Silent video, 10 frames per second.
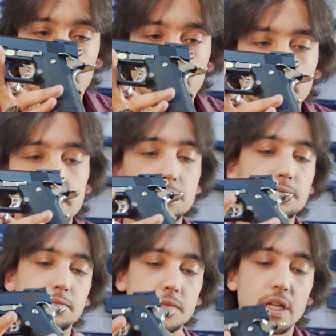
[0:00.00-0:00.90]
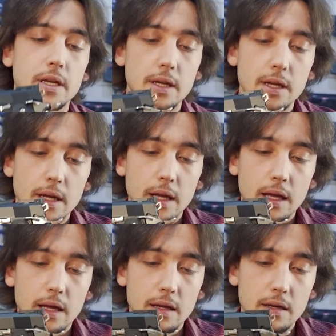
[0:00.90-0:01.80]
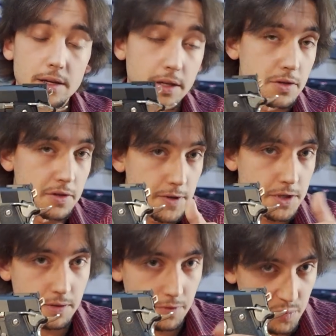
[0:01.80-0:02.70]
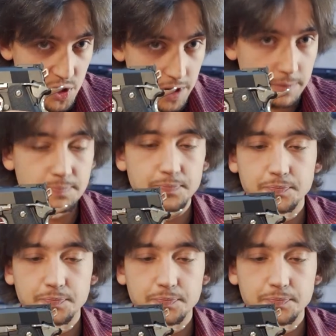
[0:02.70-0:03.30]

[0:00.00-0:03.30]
Eagle. E, link oczywiście w opisie.